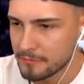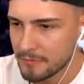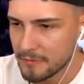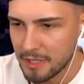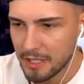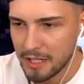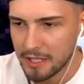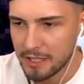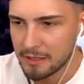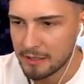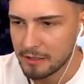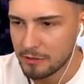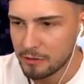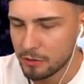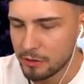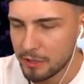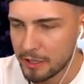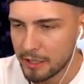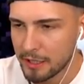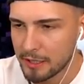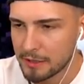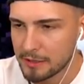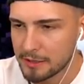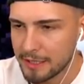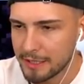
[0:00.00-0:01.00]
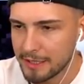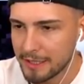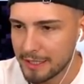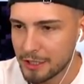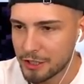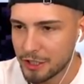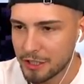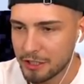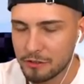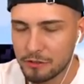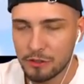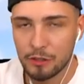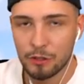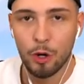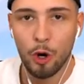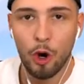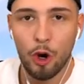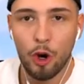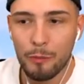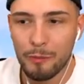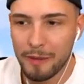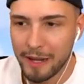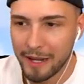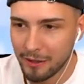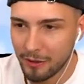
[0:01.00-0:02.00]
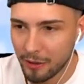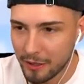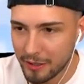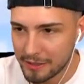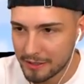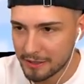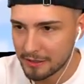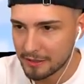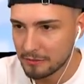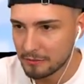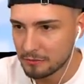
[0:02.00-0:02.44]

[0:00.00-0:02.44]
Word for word: Leider nicht gut. Okay, jetzt trinkt er anscheinend sogar noch mehr Leute.